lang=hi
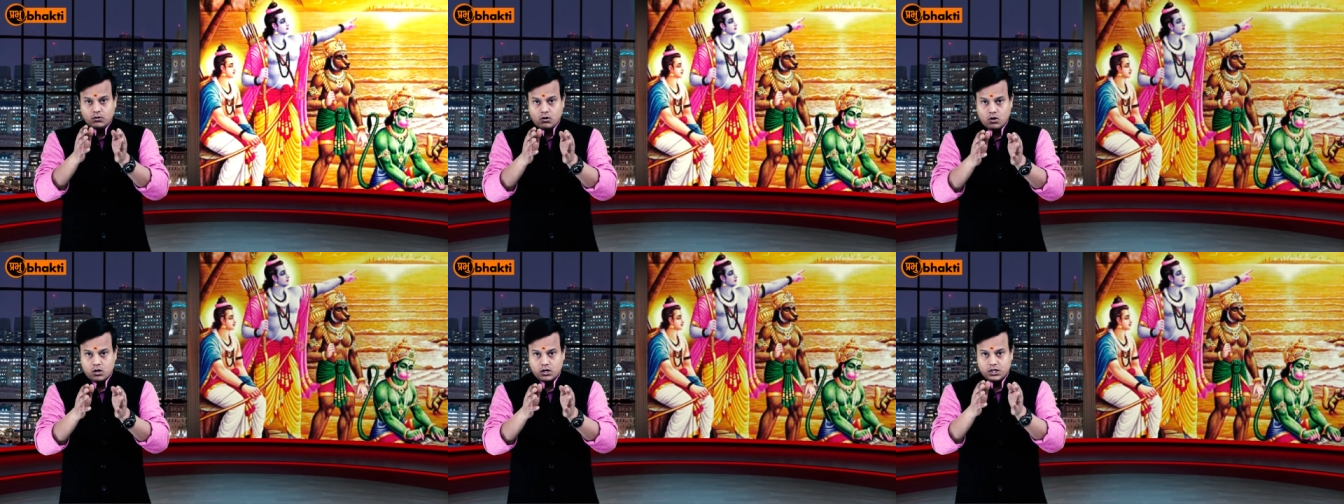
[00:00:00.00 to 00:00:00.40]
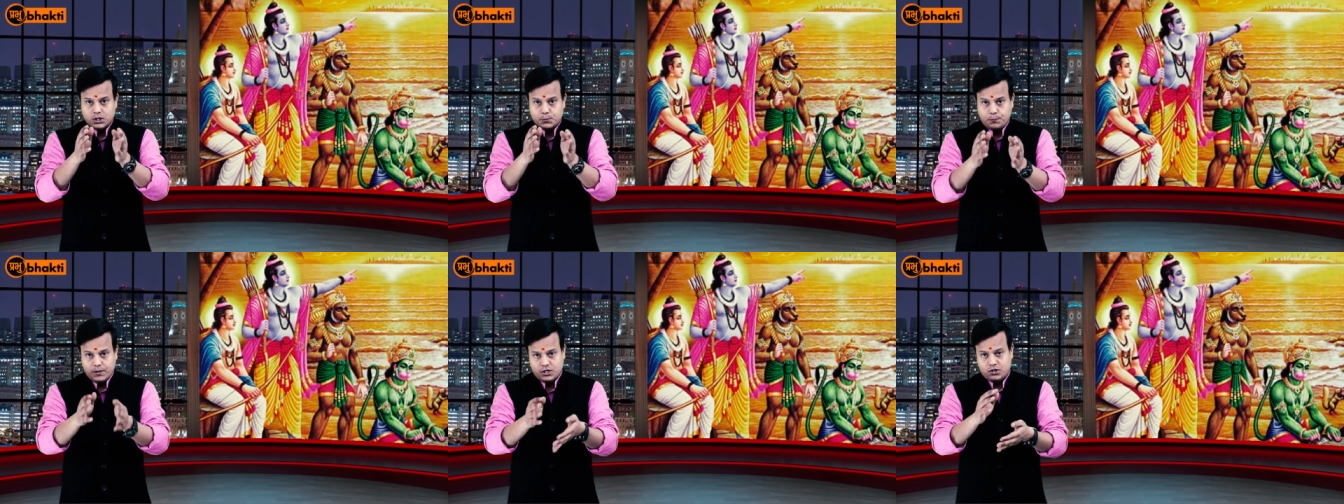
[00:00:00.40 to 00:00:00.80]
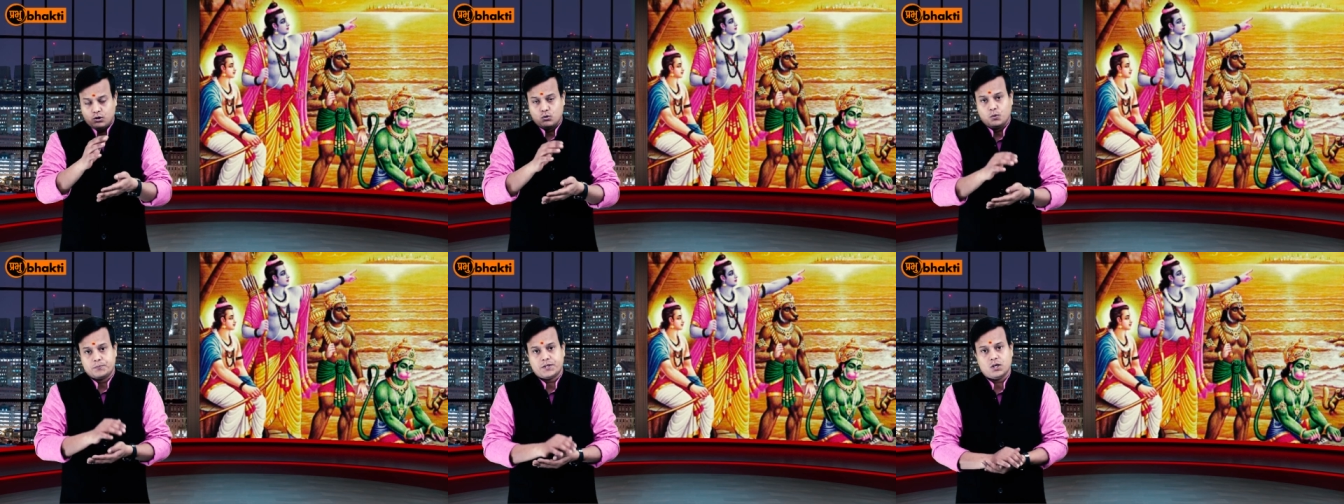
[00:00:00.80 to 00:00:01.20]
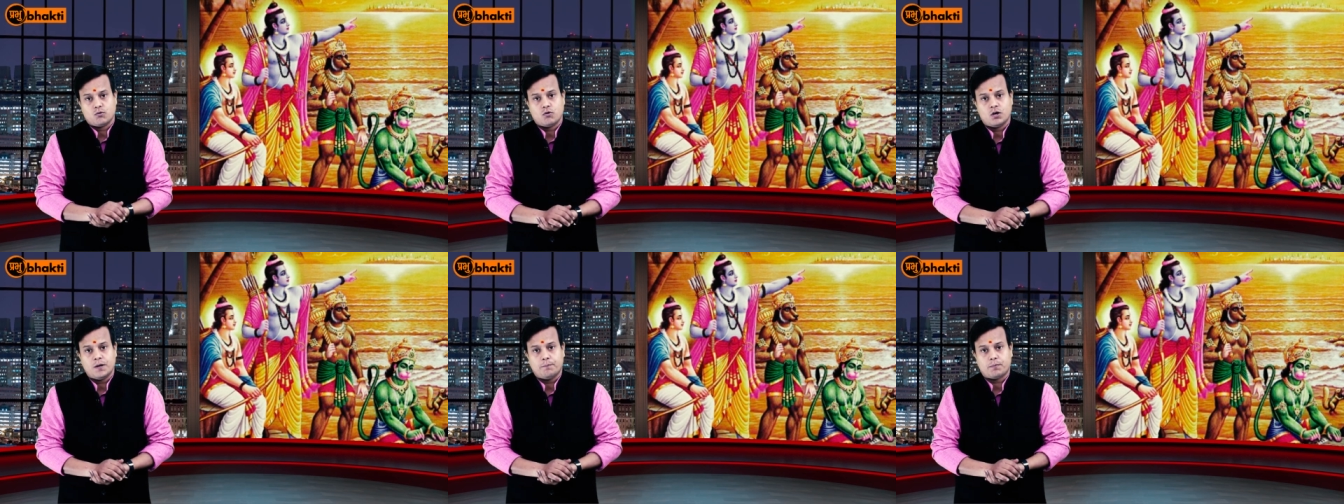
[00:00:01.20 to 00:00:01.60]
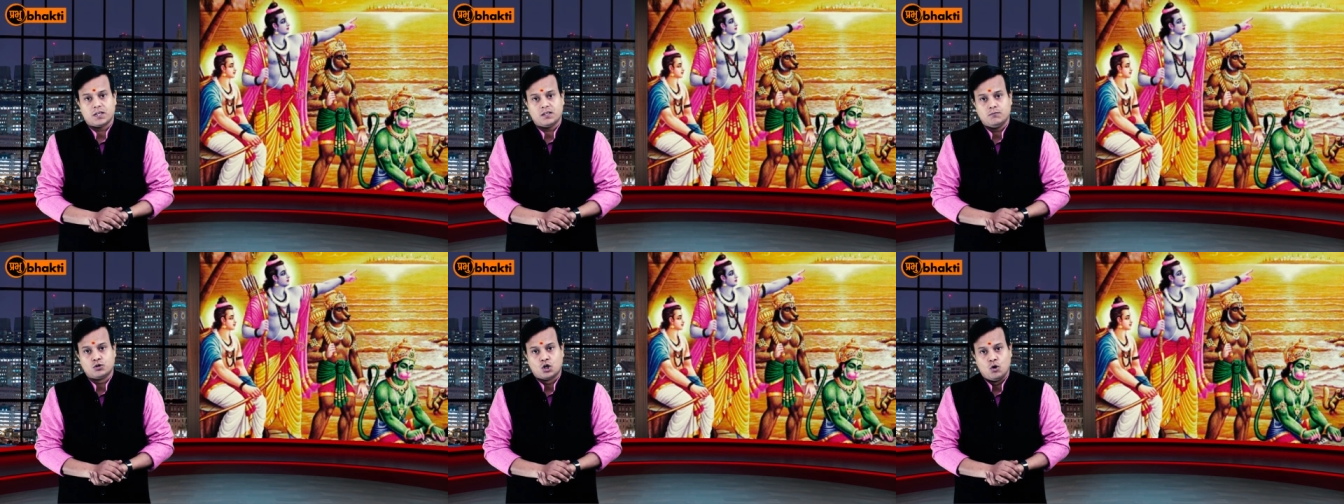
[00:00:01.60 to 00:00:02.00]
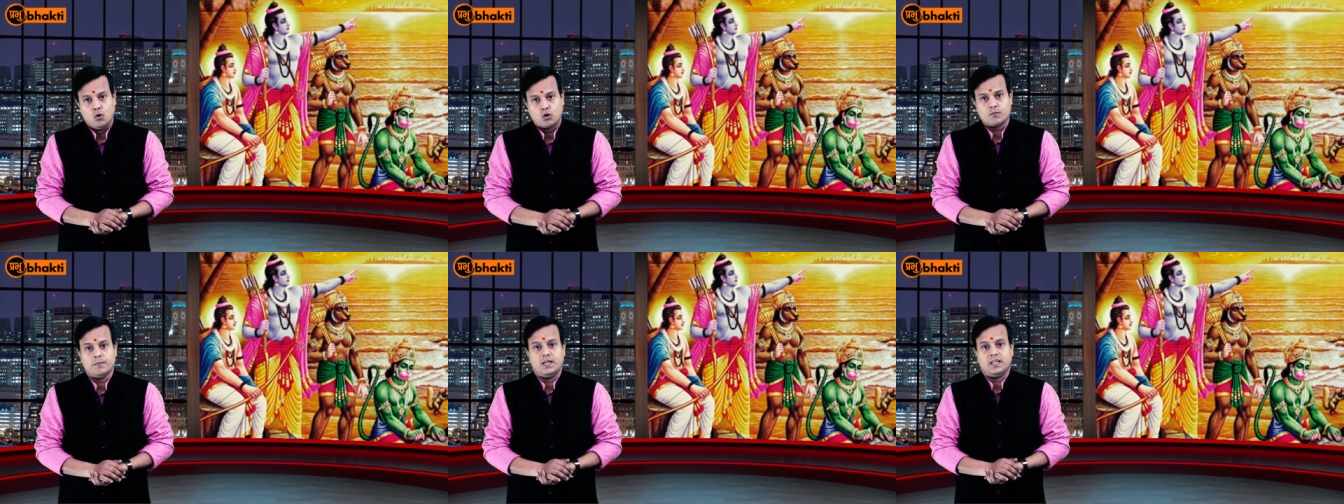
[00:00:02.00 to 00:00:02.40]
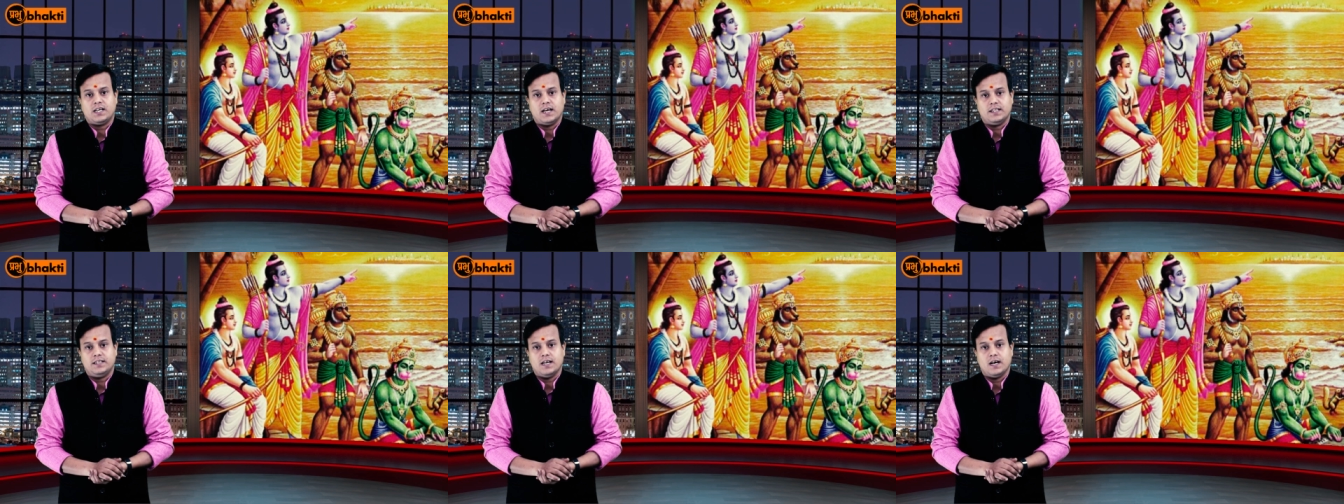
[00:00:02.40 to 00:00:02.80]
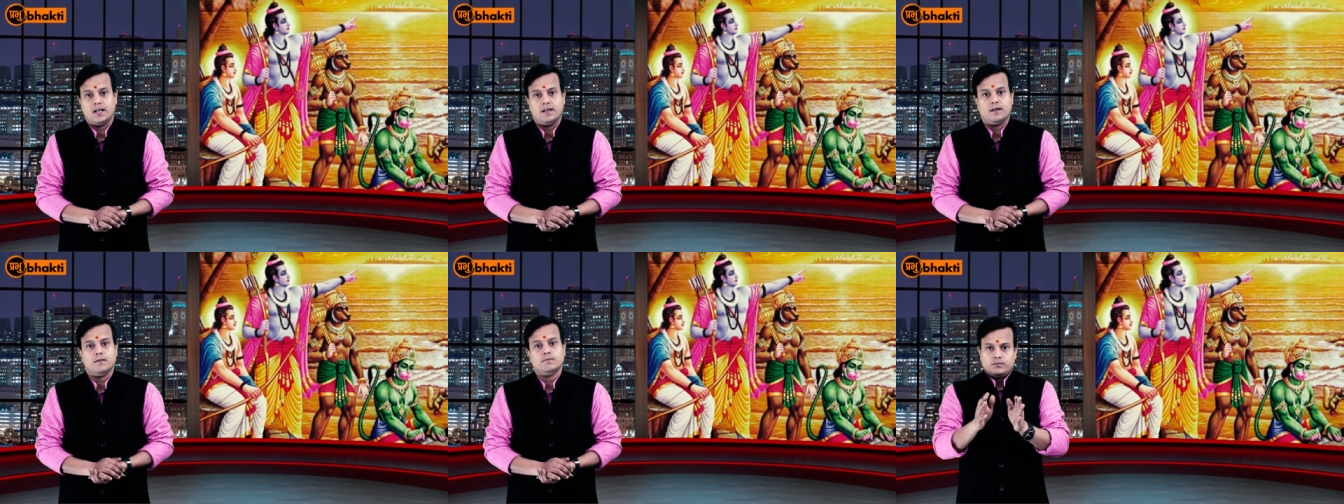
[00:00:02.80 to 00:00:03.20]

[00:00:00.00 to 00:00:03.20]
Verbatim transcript: और स्पष्ट रूप से उन्होंने प्रथम श्लोक में ही कह दिया है